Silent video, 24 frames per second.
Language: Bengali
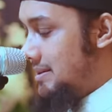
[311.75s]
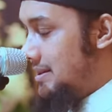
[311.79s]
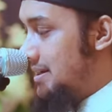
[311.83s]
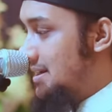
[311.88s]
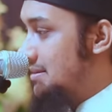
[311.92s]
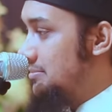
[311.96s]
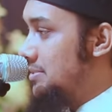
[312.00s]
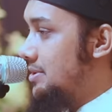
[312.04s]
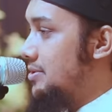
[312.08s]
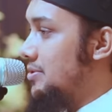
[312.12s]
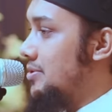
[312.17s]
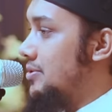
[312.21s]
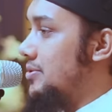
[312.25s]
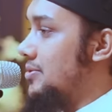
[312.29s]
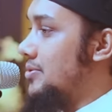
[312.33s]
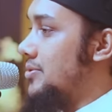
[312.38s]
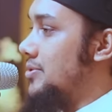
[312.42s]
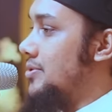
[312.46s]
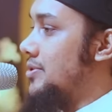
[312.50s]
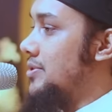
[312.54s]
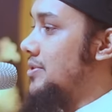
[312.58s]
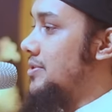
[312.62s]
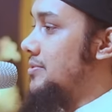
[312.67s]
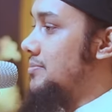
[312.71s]
ইলমি
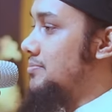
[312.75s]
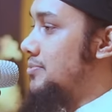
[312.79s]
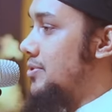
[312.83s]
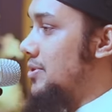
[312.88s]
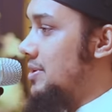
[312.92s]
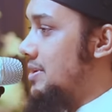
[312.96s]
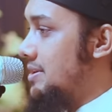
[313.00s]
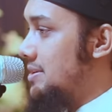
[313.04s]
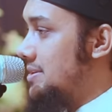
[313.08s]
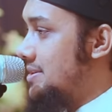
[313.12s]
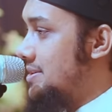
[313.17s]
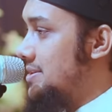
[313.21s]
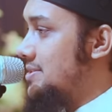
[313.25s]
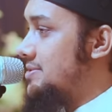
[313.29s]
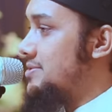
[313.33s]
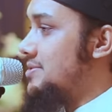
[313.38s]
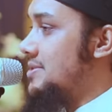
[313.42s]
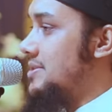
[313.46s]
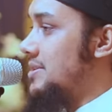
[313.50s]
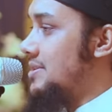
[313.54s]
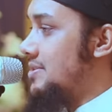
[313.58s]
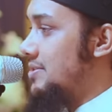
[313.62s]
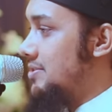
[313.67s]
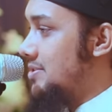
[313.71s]
অঙ্গন পলিটিক্স
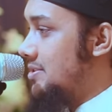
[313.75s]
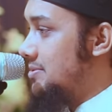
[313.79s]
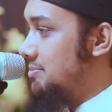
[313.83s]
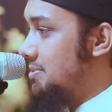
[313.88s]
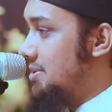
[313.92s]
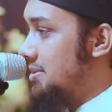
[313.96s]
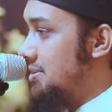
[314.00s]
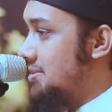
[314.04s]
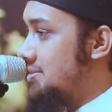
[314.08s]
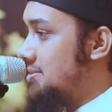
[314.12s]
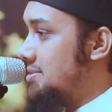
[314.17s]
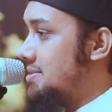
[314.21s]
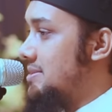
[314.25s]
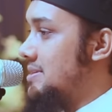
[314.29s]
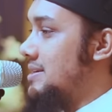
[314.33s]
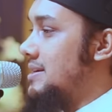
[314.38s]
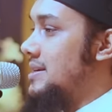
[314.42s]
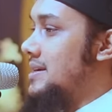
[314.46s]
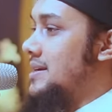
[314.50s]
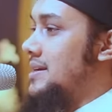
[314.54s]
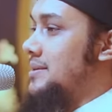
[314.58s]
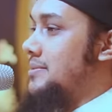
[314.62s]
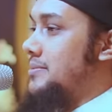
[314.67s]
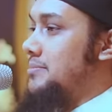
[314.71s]
ইকোনমিক্স
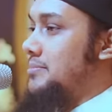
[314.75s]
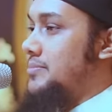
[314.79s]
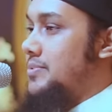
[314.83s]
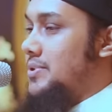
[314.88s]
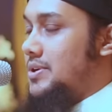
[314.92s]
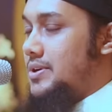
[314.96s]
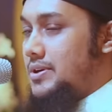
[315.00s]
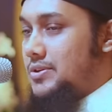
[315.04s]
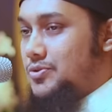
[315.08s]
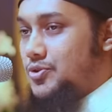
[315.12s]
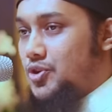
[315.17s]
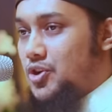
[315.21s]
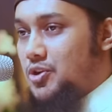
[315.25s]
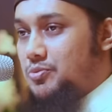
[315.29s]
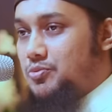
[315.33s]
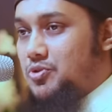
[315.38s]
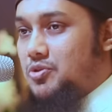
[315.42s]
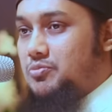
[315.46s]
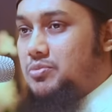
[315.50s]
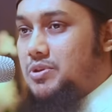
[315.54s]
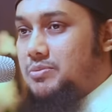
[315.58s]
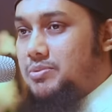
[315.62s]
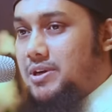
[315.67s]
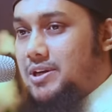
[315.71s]

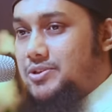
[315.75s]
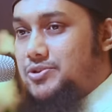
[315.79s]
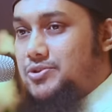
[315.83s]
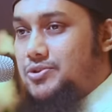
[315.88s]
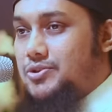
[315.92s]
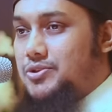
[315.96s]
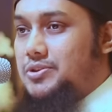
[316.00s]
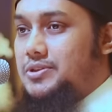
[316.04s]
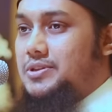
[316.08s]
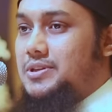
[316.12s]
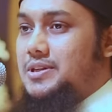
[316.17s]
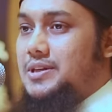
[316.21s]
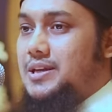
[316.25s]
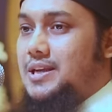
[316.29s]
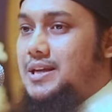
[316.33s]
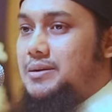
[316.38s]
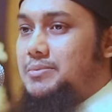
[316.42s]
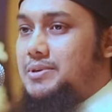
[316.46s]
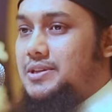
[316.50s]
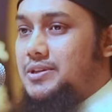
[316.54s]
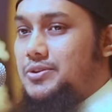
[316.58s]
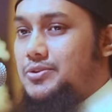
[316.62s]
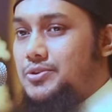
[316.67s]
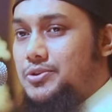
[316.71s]
ধর্মীয় বিভাজন
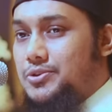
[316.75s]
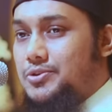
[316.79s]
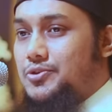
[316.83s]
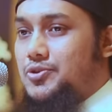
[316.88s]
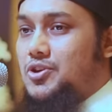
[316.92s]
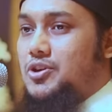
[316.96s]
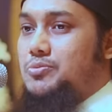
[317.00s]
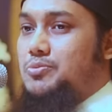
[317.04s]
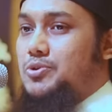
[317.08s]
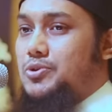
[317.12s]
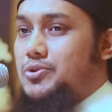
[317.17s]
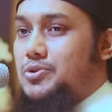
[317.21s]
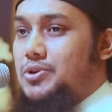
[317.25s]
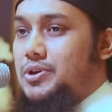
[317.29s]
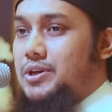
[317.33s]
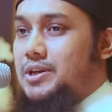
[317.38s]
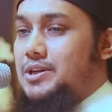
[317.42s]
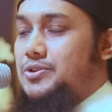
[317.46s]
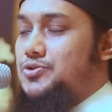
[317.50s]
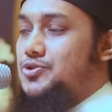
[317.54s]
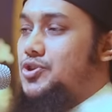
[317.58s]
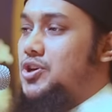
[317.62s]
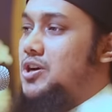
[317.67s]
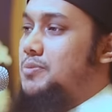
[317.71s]
আমাদের নৈতিক অবক্ষয়
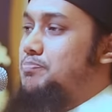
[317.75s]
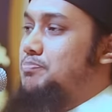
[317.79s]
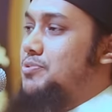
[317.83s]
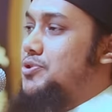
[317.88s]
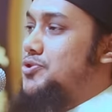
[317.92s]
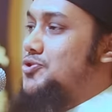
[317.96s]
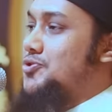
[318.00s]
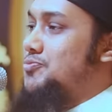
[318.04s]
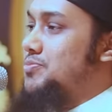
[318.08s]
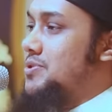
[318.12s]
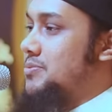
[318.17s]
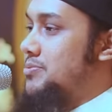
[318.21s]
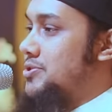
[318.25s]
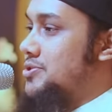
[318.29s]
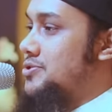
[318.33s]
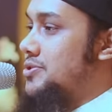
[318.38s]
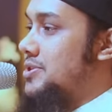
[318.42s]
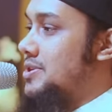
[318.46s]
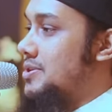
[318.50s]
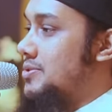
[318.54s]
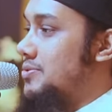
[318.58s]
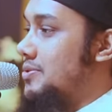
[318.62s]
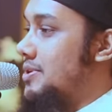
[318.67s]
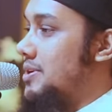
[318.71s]
সব কিছু
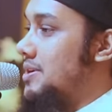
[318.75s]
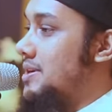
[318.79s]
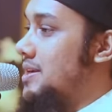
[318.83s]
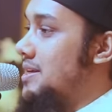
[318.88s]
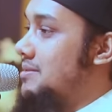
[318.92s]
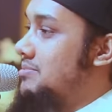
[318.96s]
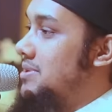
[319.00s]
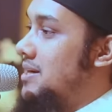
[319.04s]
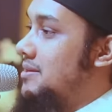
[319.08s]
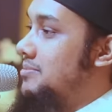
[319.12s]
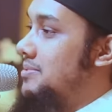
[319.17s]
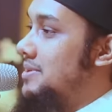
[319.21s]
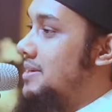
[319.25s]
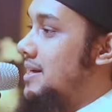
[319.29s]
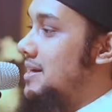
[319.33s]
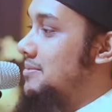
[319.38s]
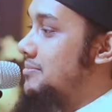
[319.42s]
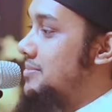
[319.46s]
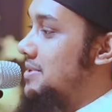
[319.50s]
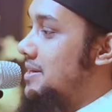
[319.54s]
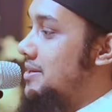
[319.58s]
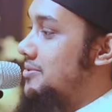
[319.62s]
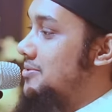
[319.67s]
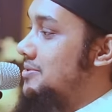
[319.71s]
বিবেচনা করে কিভাবে
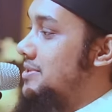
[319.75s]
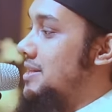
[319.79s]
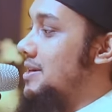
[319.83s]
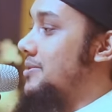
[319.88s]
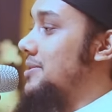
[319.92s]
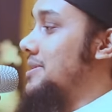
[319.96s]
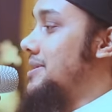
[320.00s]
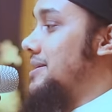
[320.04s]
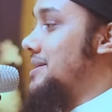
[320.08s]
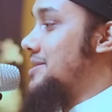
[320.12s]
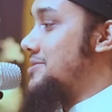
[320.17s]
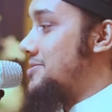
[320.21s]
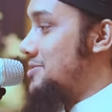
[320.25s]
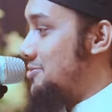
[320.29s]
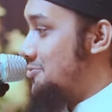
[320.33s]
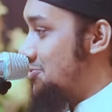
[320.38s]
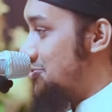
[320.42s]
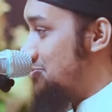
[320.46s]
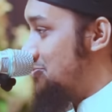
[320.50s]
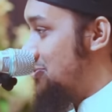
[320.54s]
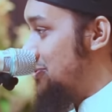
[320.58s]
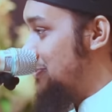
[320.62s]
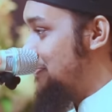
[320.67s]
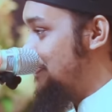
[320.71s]
আমরা এখন দাওয়াতি কাজটা
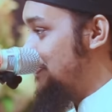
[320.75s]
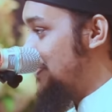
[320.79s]
করব।